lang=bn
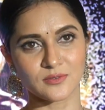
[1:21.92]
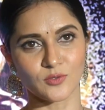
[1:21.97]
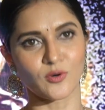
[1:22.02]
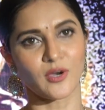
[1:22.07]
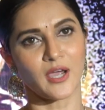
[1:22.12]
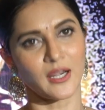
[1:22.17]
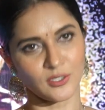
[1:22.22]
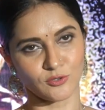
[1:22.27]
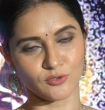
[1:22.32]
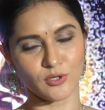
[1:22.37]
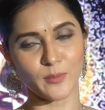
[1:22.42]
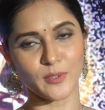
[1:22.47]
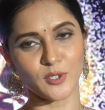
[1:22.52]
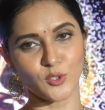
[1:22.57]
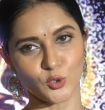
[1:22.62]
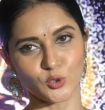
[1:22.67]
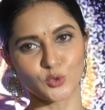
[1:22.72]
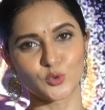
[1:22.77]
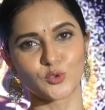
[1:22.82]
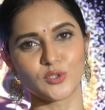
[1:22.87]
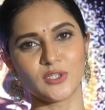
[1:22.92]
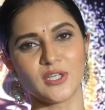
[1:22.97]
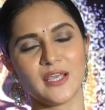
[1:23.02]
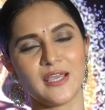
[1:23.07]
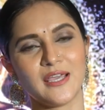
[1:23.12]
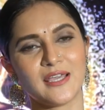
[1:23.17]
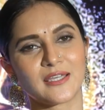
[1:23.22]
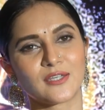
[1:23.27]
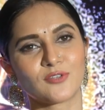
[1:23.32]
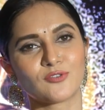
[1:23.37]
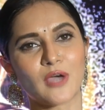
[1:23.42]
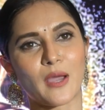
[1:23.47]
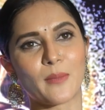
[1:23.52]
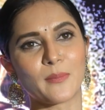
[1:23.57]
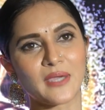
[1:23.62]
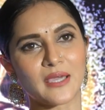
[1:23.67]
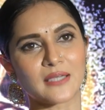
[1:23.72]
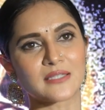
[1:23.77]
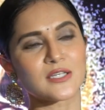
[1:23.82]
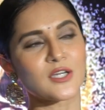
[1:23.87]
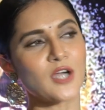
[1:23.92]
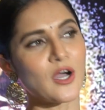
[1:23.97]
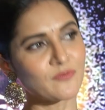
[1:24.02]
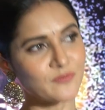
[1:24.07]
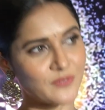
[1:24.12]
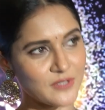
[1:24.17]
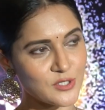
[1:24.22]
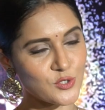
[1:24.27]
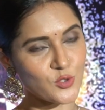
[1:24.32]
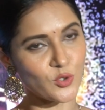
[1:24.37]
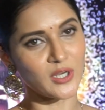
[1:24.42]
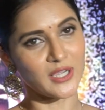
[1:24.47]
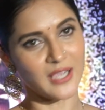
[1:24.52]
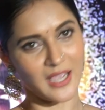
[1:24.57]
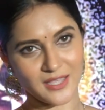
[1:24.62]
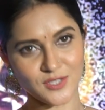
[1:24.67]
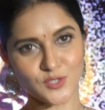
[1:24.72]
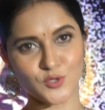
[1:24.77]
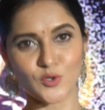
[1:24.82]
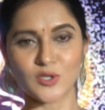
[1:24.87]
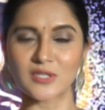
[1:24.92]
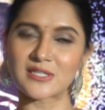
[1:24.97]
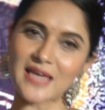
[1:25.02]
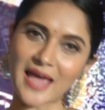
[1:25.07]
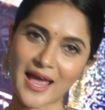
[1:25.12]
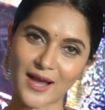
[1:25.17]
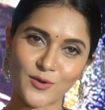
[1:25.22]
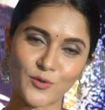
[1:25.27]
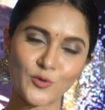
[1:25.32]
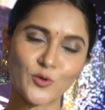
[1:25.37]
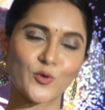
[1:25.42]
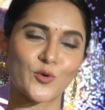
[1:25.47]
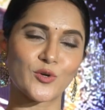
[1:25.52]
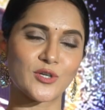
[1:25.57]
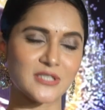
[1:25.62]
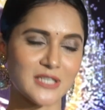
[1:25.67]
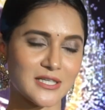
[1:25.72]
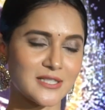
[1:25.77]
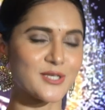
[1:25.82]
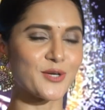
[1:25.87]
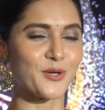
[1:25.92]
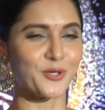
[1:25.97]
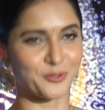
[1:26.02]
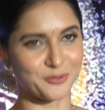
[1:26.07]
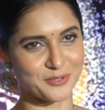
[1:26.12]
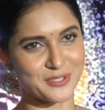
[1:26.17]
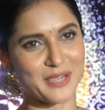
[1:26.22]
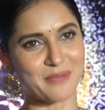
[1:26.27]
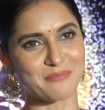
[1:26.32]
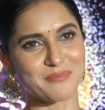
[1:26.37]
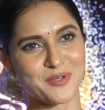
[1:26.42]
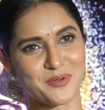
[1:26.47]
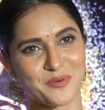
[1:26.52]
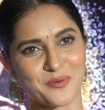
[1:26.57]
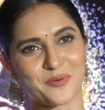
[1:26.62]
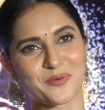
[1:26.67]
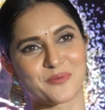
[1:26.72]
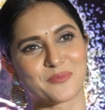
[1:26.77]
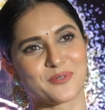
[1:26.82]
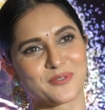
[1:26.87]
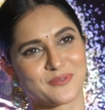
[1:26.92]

ওখানে তো আমি নতুন কিন্তু আমি একটা কমফর্ট জোনে কাজ করেছি এখনও করে যাচ্ছি হয়তো সামনেও করব